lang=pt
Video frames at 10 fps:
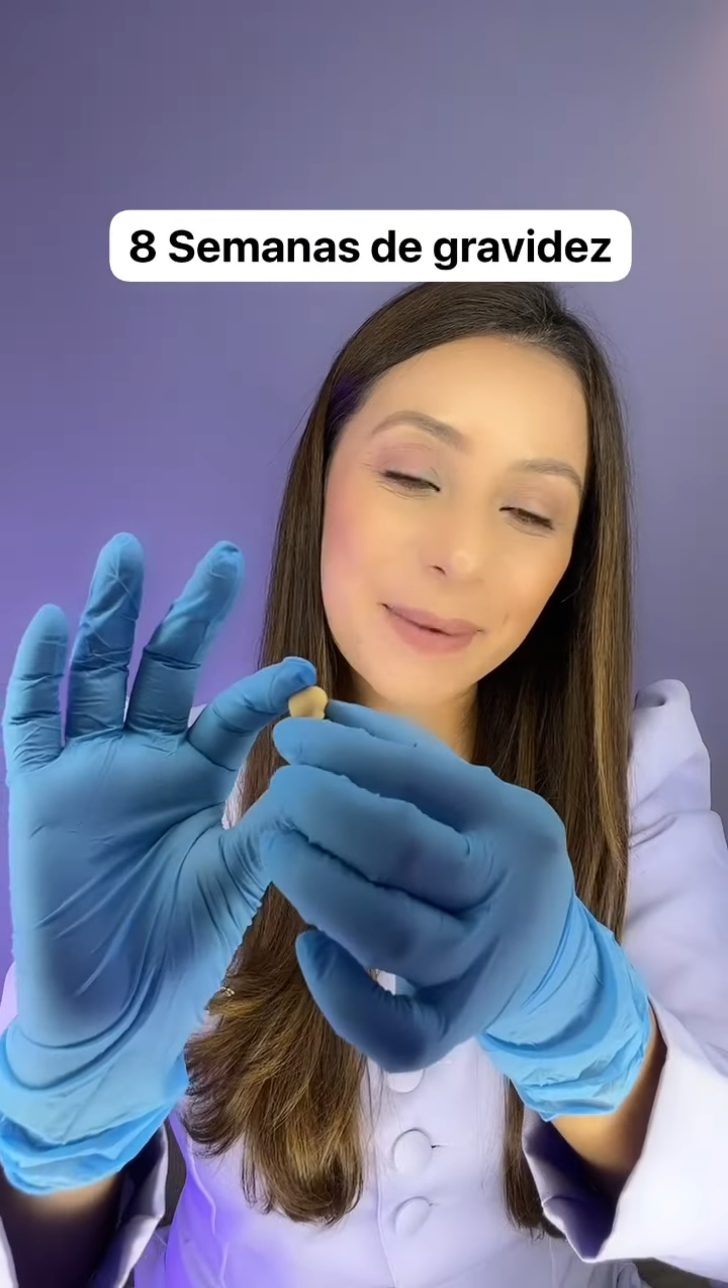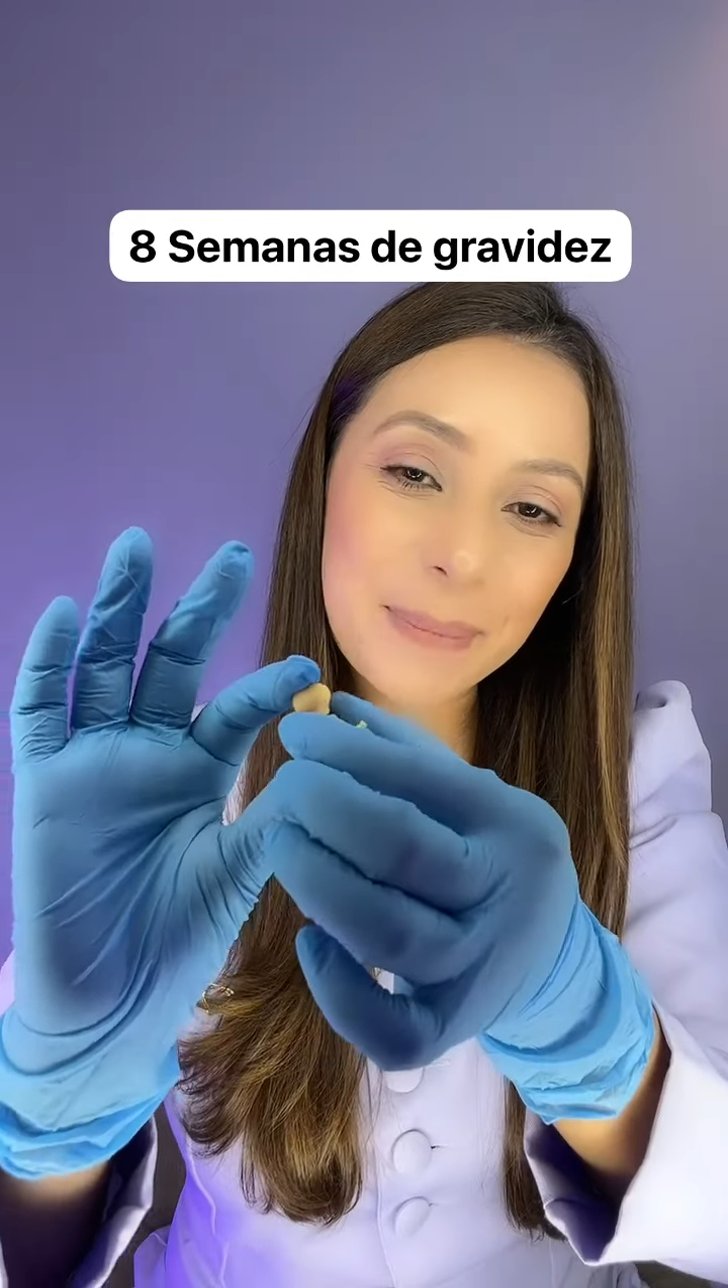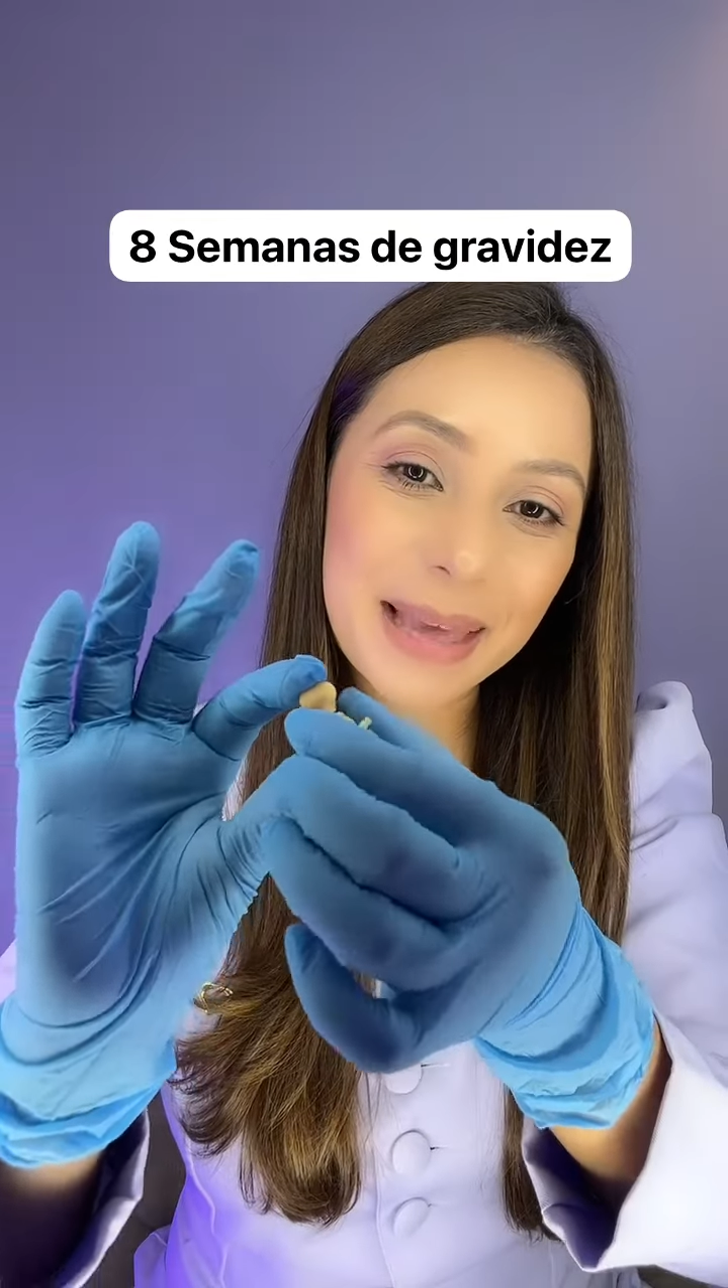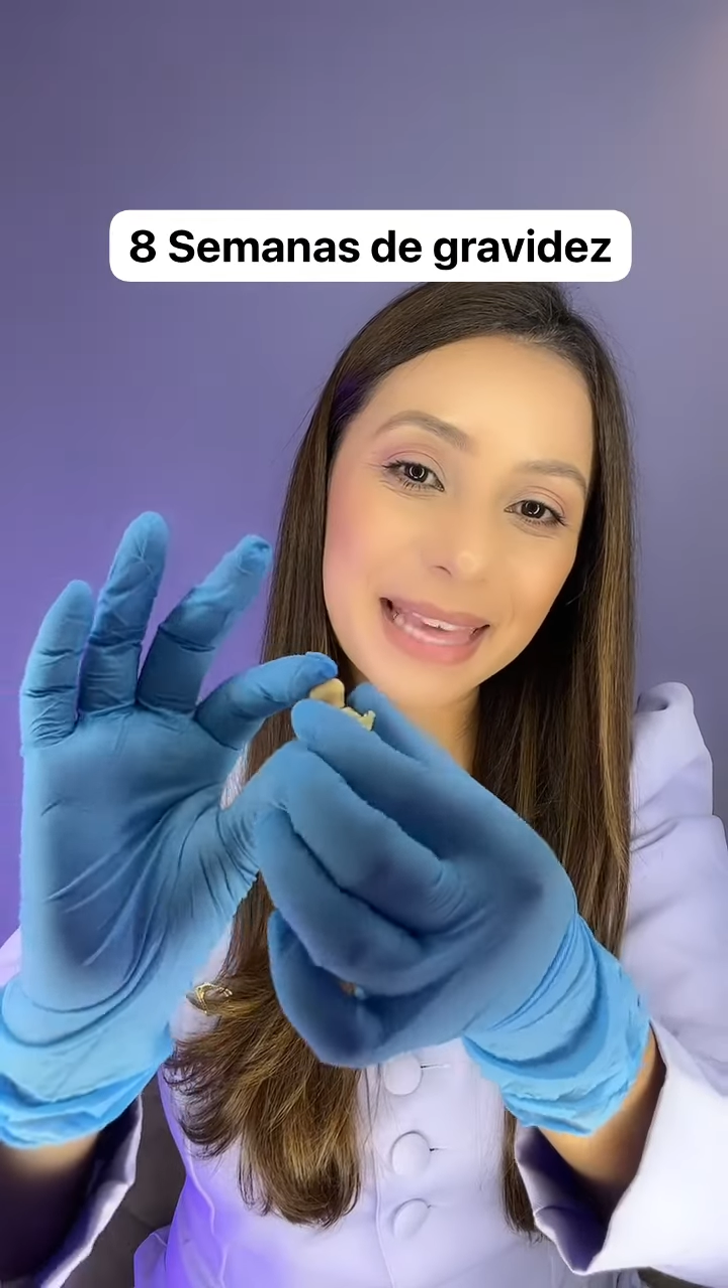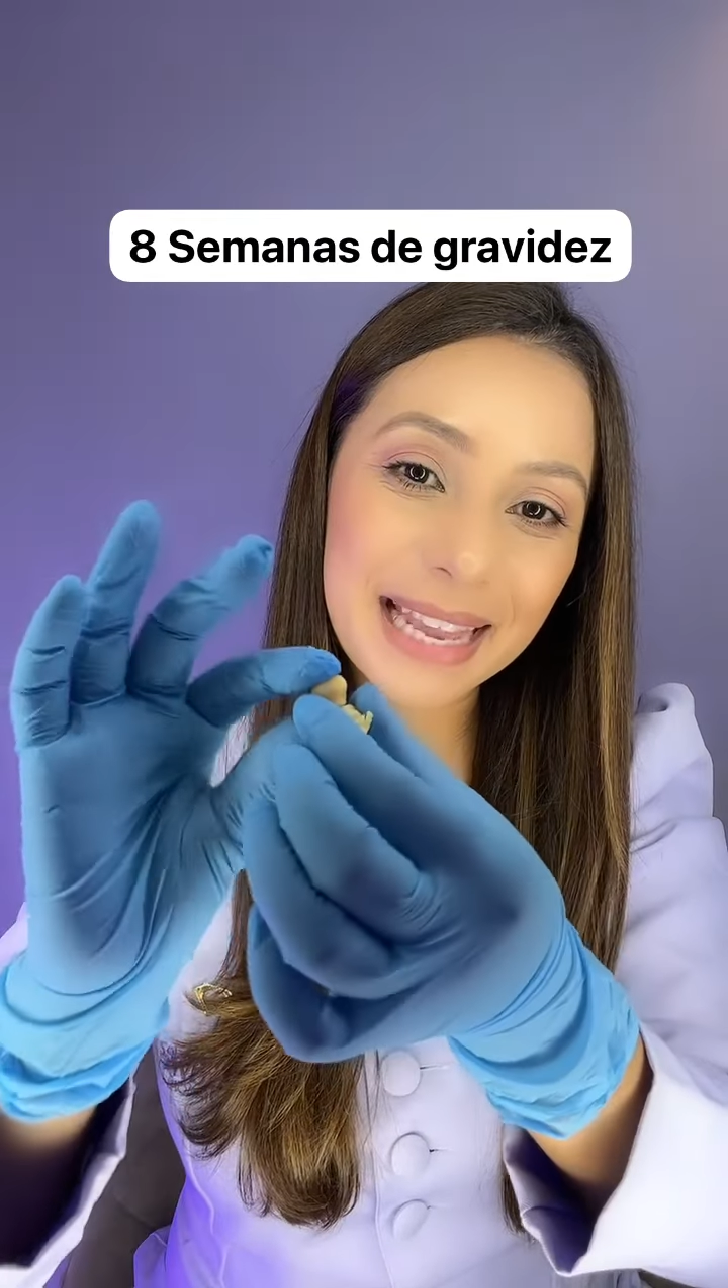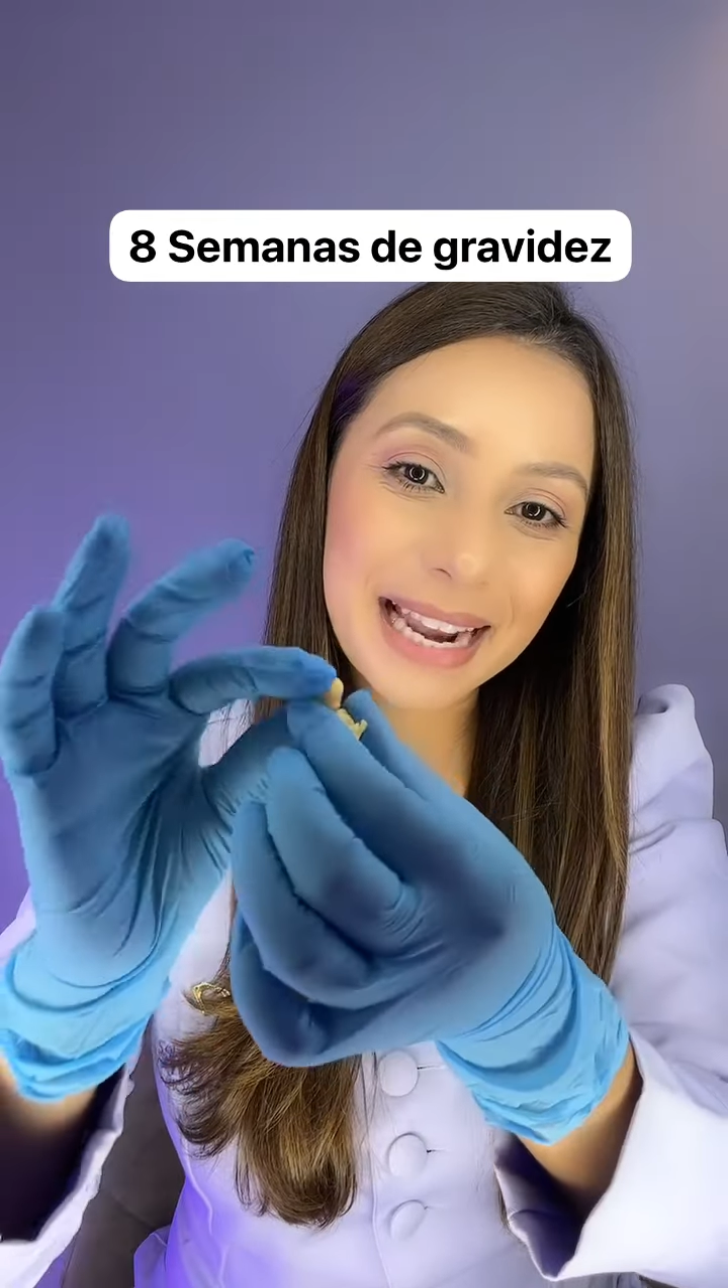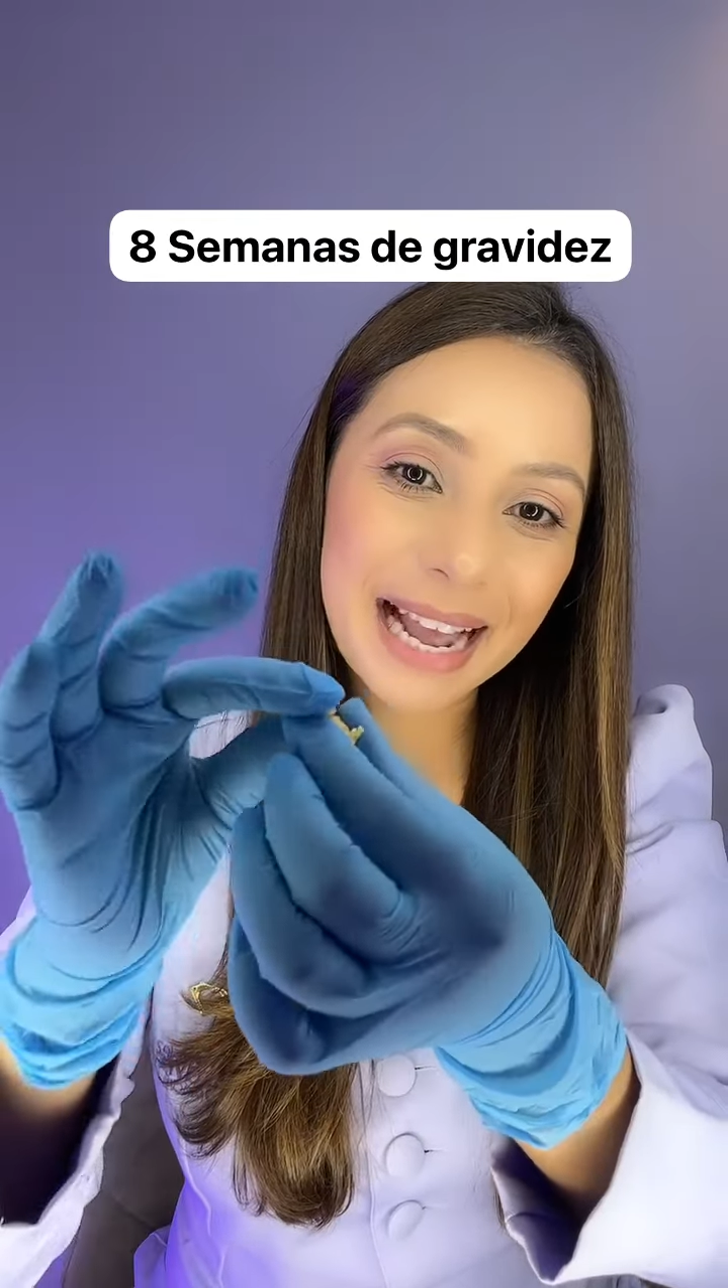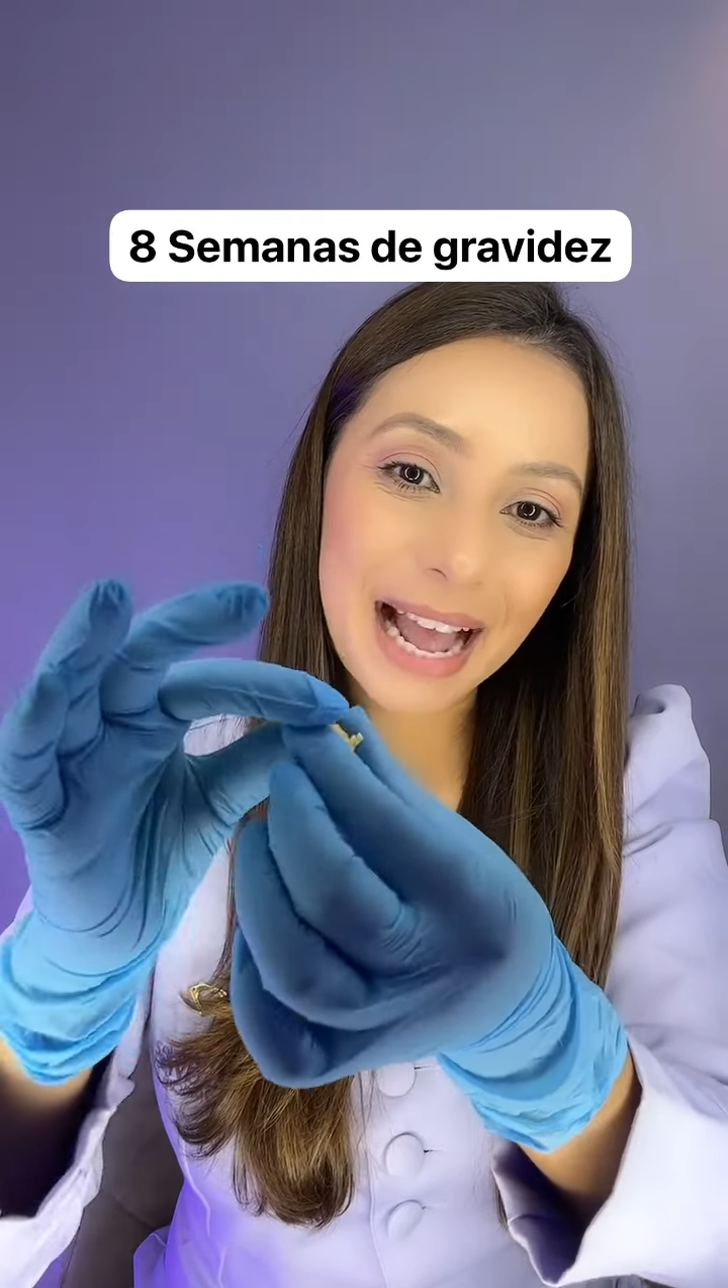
pequena